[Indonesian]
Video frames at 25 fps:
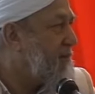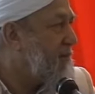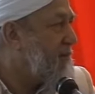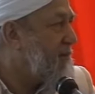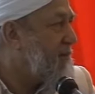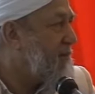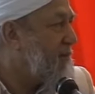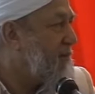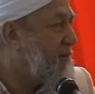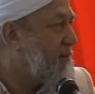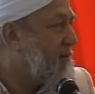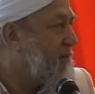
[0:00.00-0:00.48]

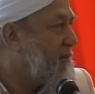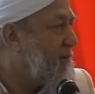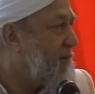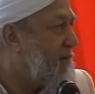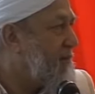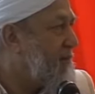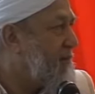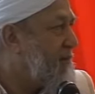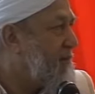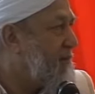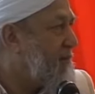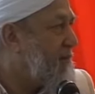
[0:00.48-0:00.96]
lantas
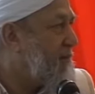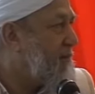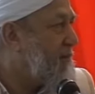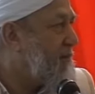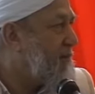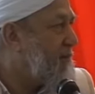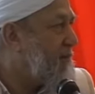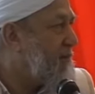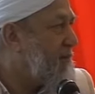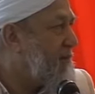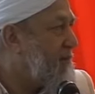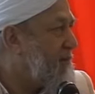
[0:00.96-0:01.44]
bagaimana
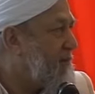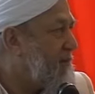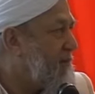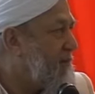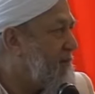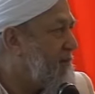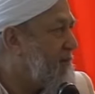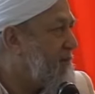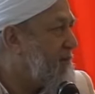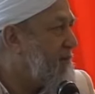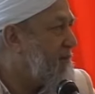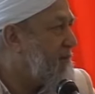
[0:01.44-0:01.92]
maksud
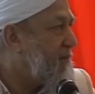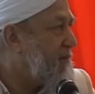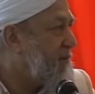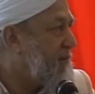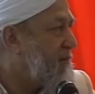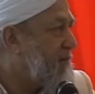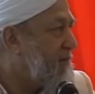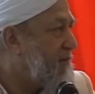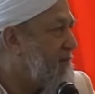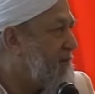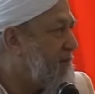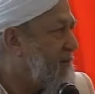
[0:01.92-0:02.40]
dari syair
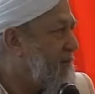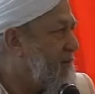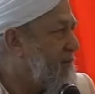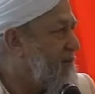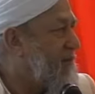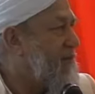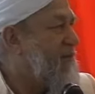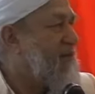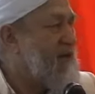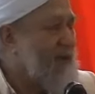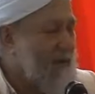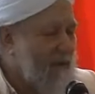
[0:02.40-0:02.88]
tadi
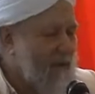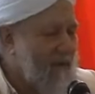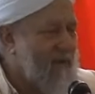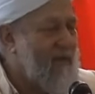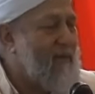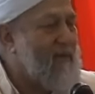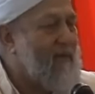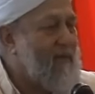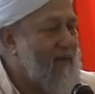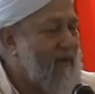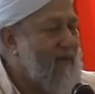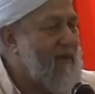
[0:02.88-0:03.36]
huzur
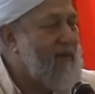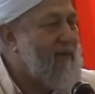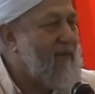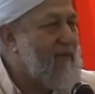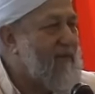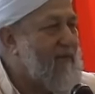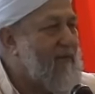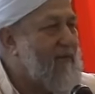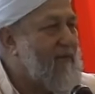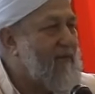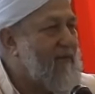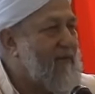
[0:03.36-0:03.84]
oke
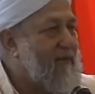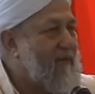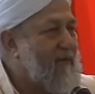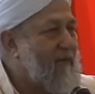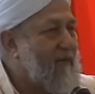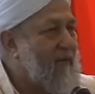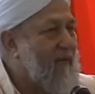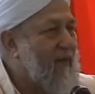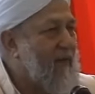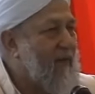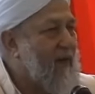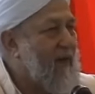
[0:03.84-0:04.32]

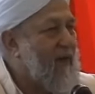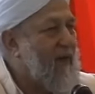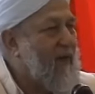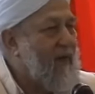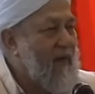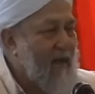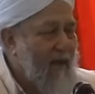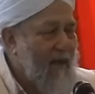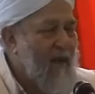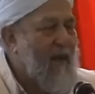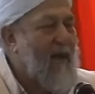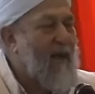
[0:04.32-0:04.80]

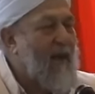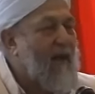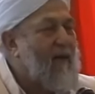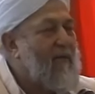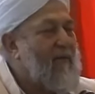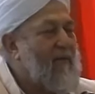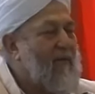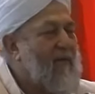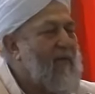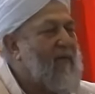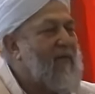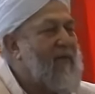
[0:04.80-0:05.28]
okay,
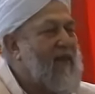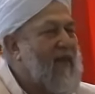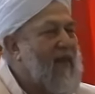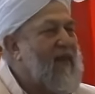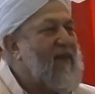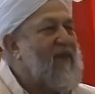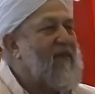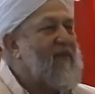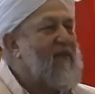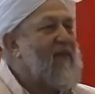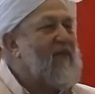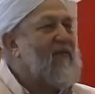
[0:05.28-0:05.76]

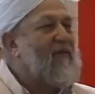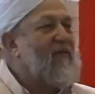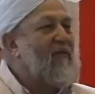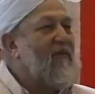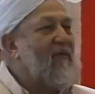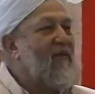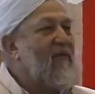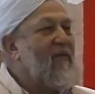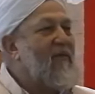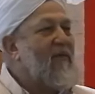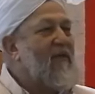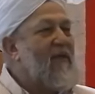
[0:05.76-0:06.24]
saya
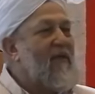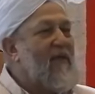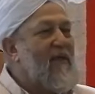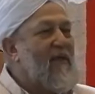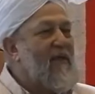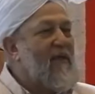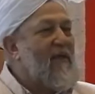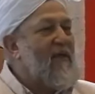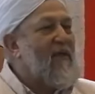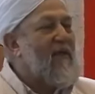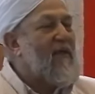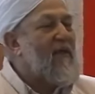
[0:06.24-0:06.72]

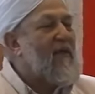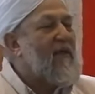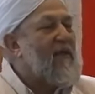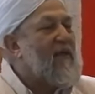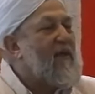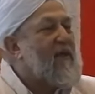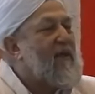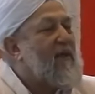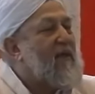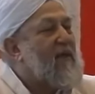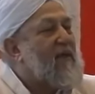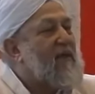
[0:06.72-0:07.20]
jawab
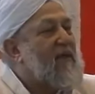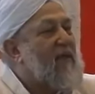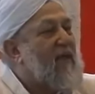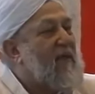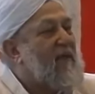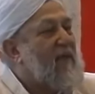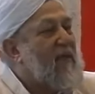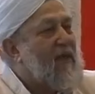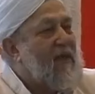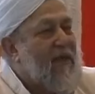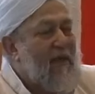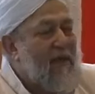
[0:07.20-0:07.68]

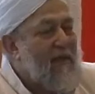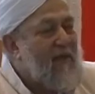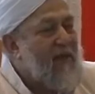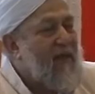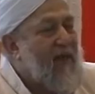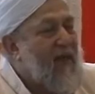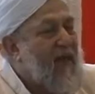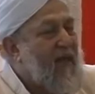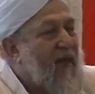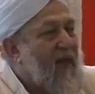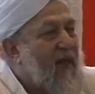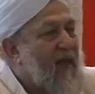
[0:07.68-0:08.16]
Artinya
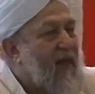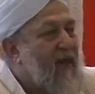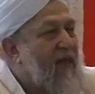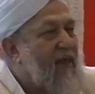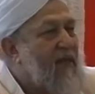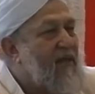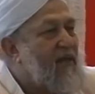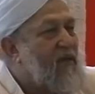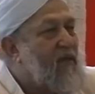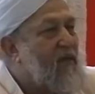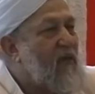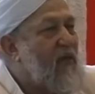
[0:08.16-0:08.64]

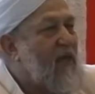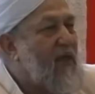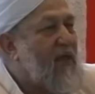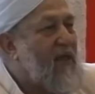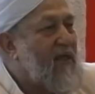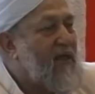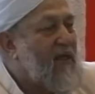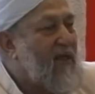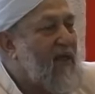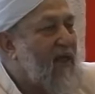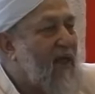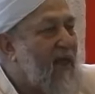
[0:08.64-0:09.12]
adalah
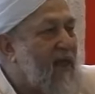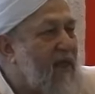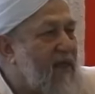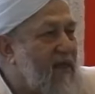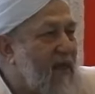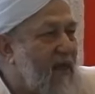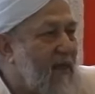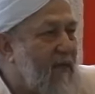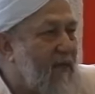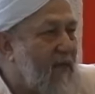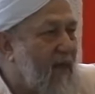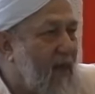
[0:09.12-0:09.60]

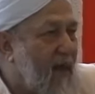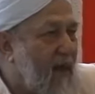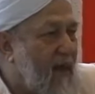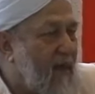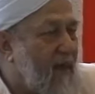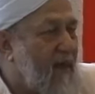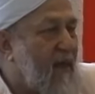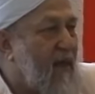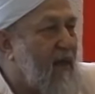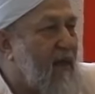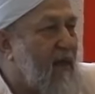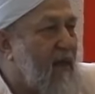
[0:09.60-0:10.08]
mencintai
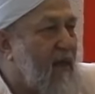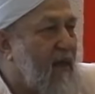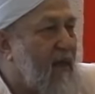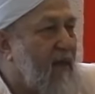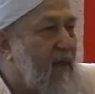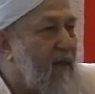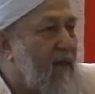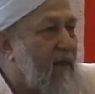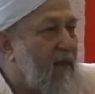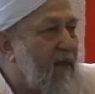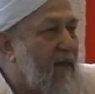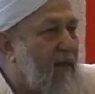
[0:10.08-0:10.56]
dunia
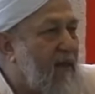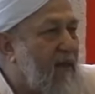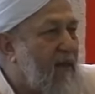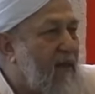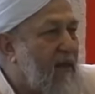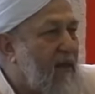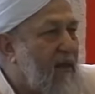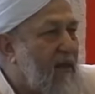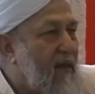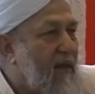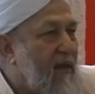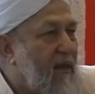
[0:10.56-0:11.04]
sedemikian
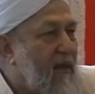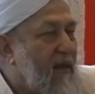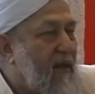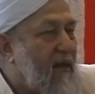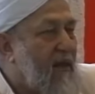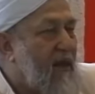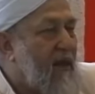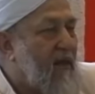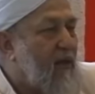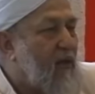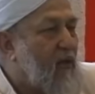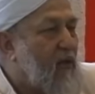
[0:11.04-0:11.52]
rupa
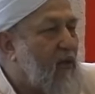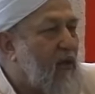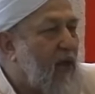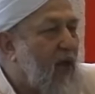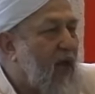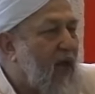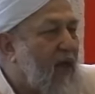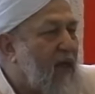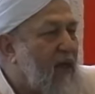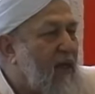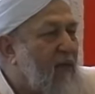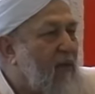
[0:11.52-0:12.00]

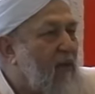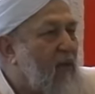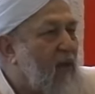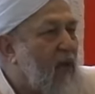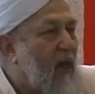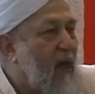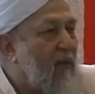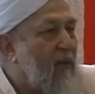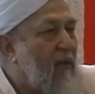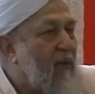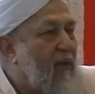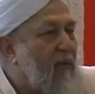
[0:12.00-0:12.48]
sehingga
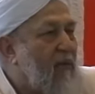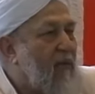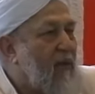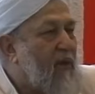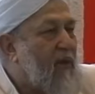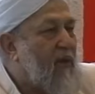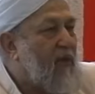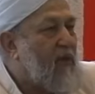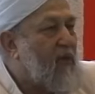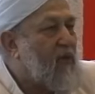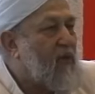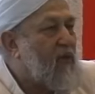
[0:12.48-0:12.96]

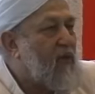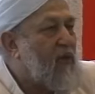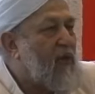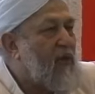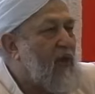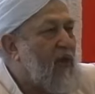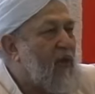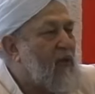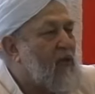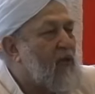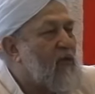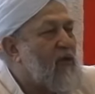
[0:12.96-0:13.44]
mengutamakan dunia
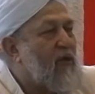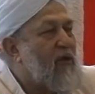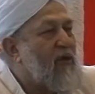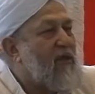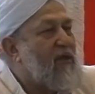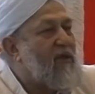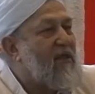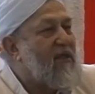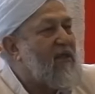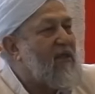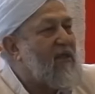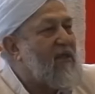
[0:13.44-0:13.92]
daripada
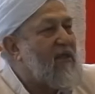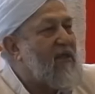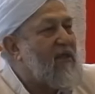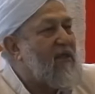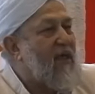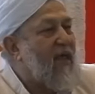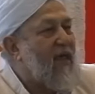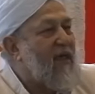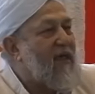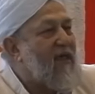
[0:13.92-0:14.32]
Allah Ta'ala